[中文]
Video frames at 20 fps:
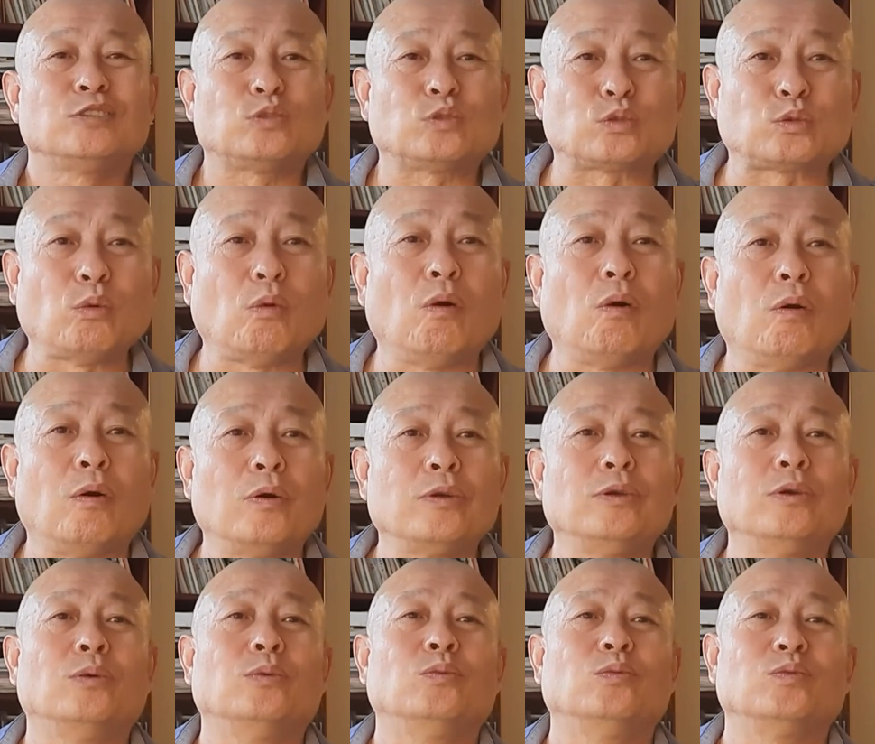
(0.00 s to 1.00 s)
作
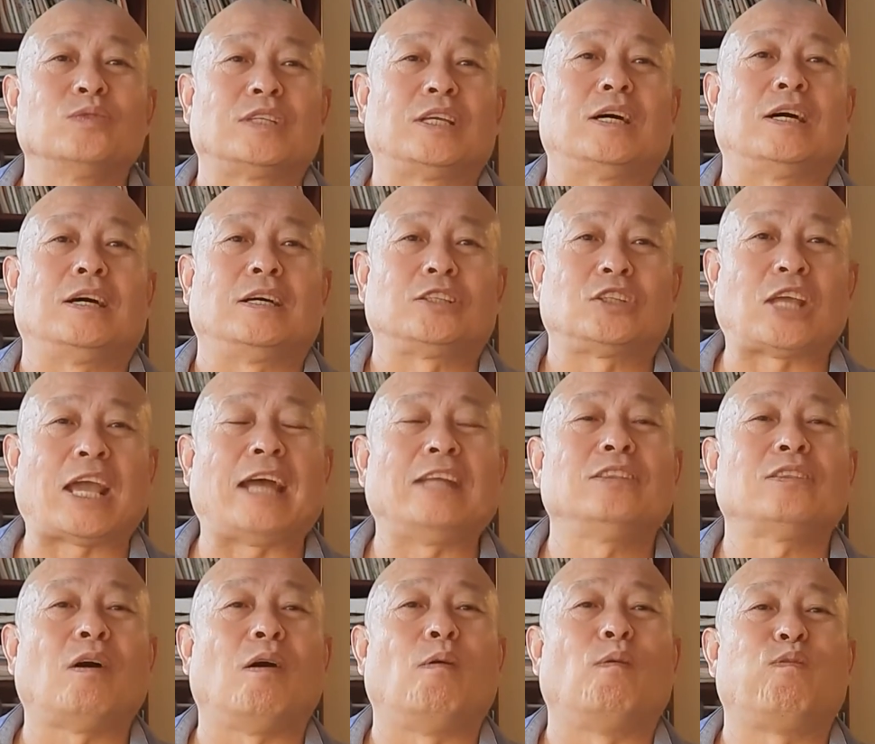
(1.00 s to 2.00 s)
用的
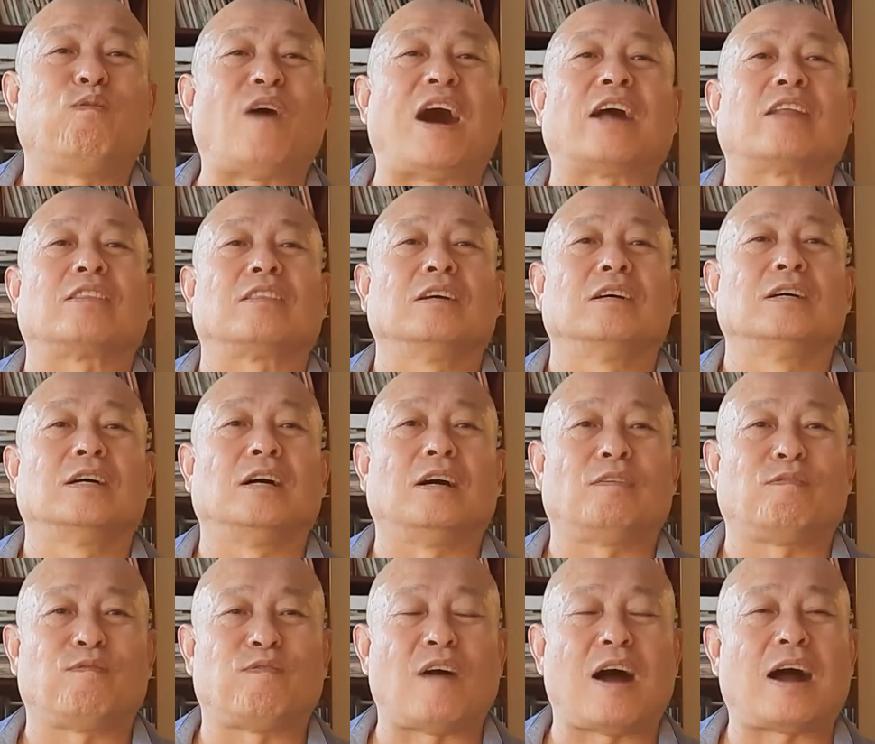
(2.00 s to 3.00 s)
天道法
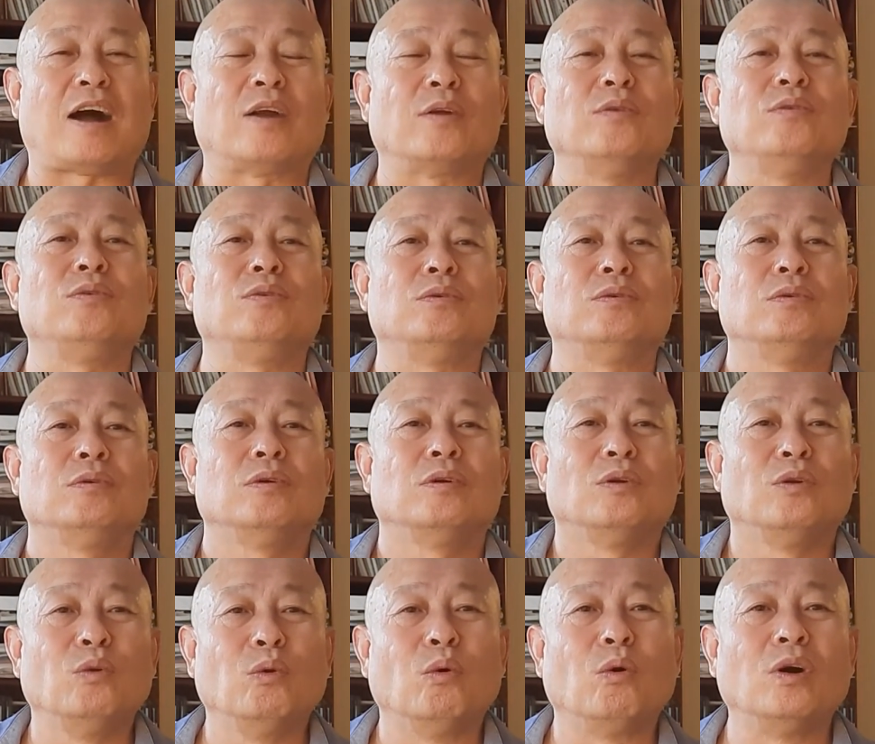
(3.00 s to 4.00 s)
则、法律、
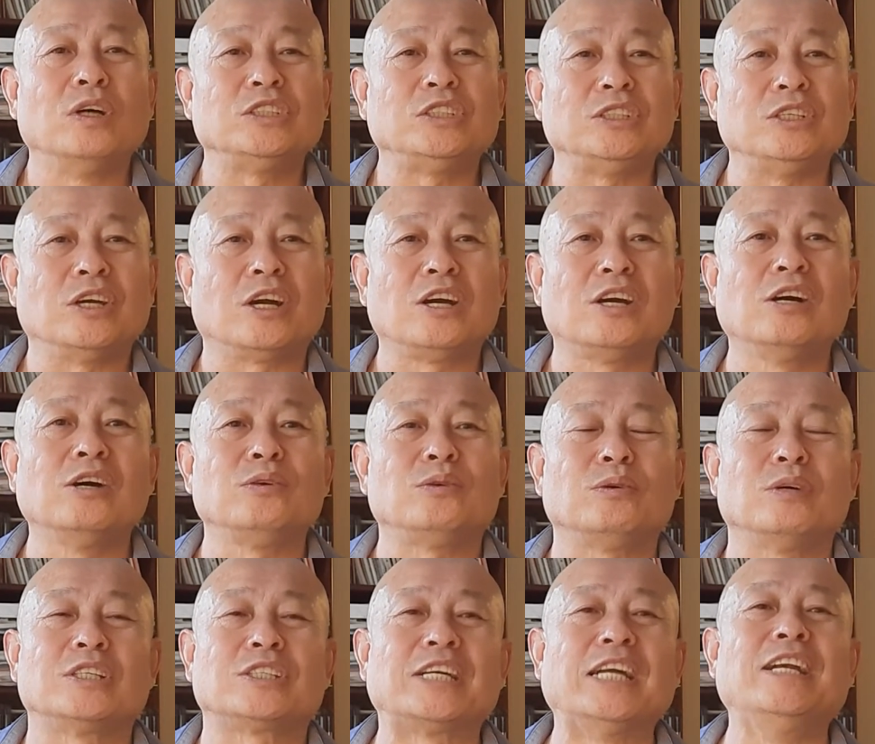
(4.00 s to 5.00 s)
逻辑、科
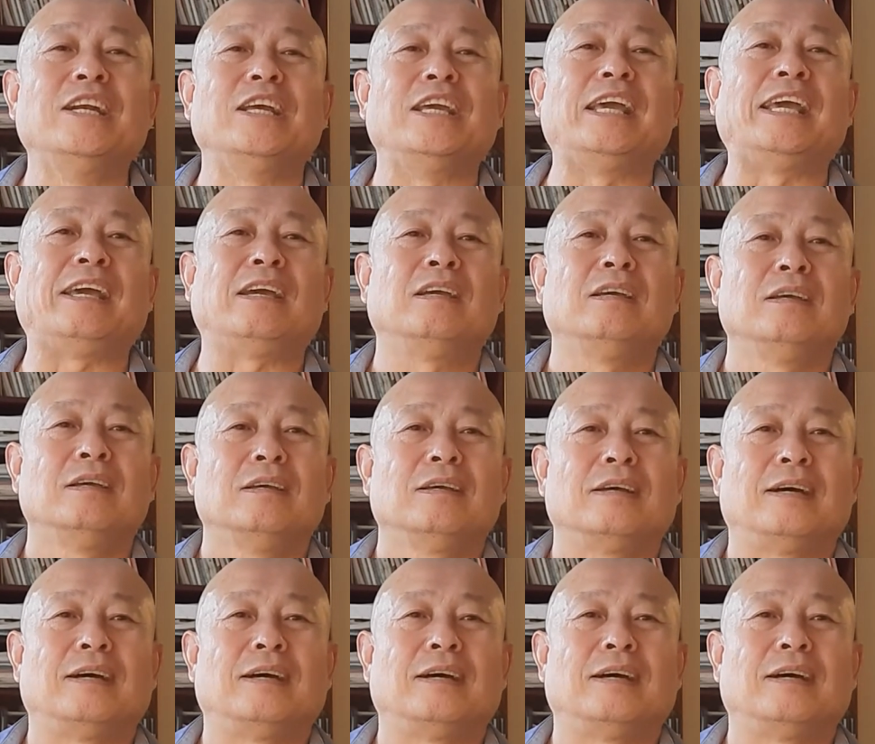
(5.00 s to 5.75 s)
学、真理。